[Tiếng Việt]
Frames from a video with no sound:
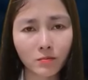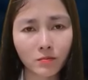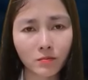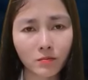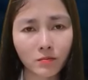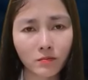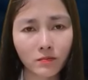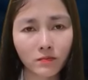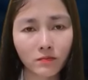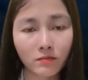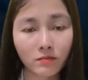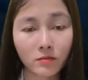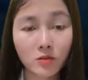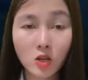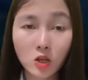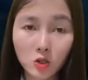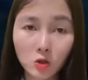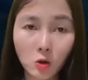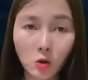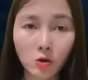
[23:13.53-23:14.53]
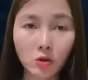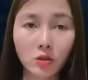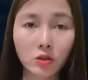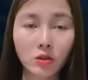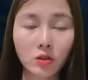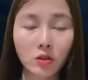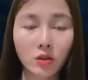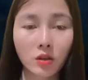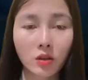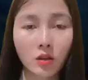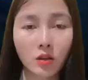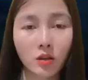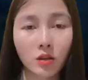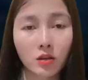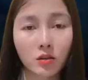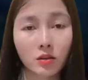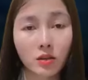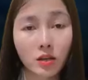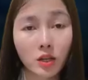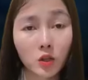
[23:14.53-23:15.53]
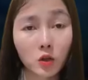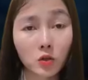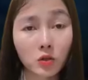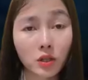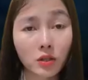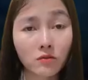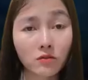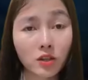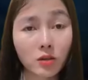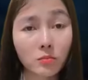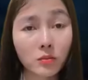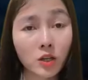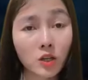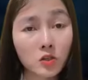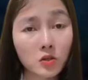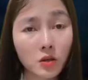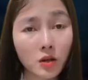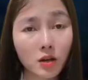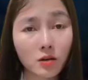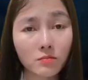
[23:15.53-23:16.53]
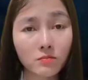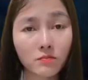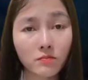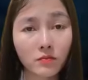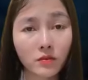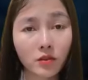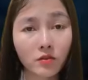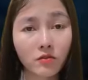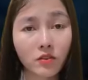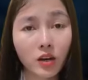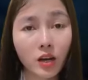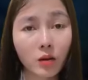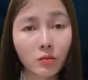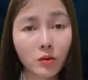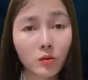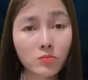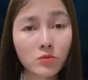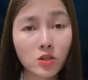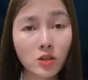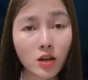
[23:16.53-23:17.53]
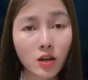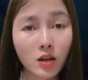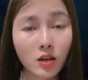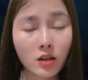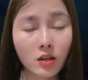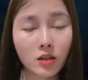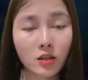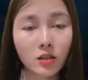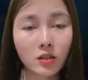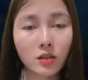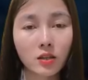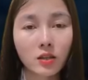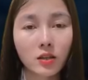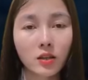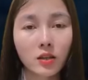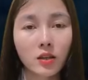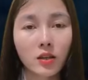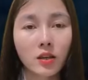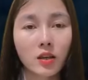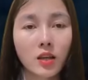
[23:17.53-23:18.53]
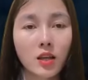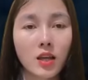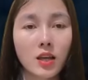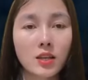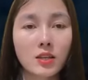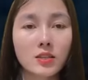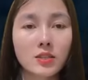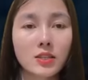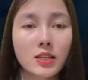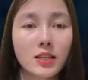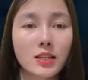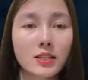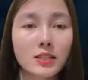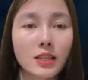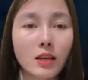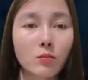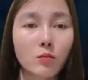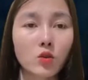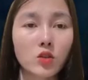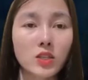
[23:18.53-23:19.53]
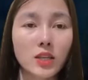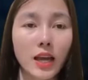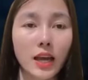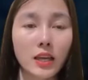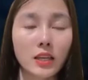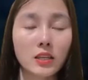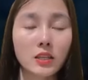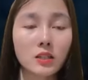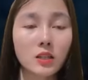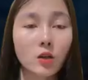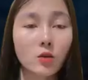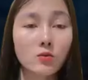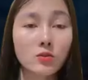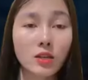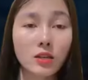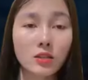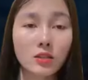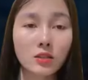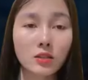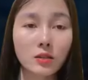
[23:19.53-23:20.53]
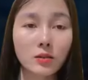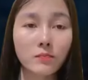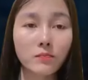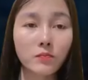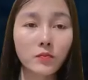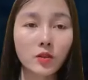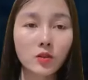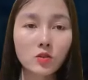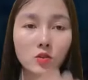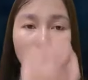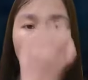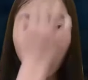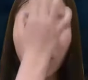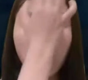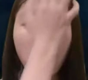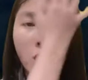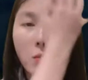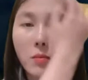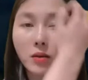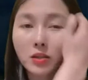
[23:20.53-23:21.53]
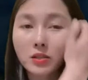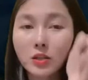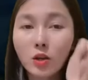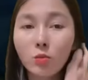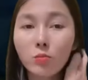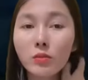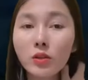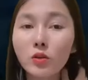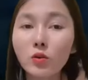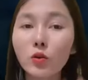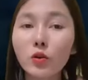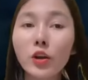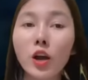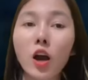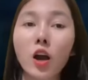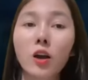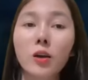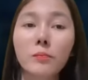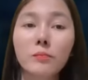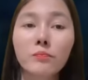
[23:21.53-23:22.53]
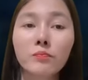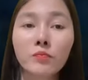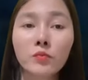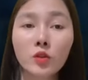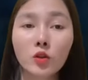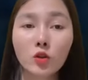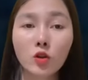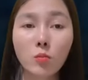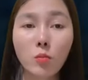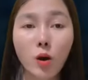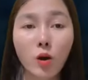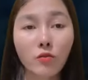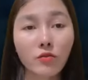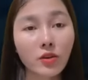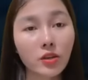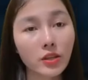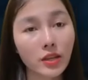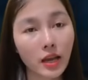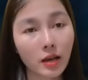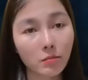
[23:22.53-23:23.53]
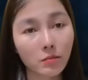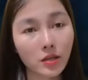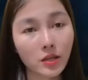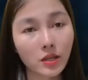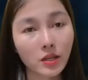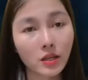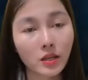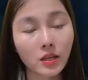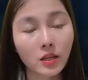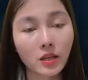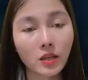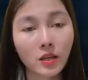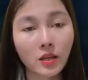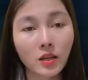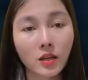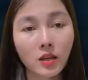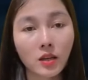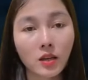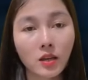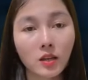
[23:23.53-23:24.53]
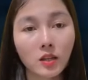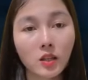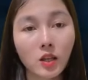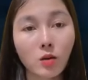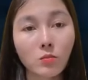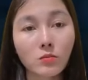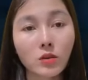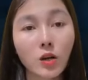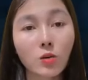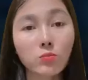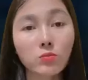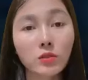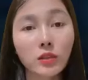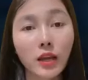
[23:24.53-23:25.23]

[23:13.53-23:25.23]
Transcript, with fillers: Anh làm cái gì vậy? Sao anh lại vào đây? Đi ra, tôi hét lên bây giờ đấy. Em hét lên đi, la to lên nữa đi cho nhiều người đến đây nghe được bí mật của em. Bí mật gì?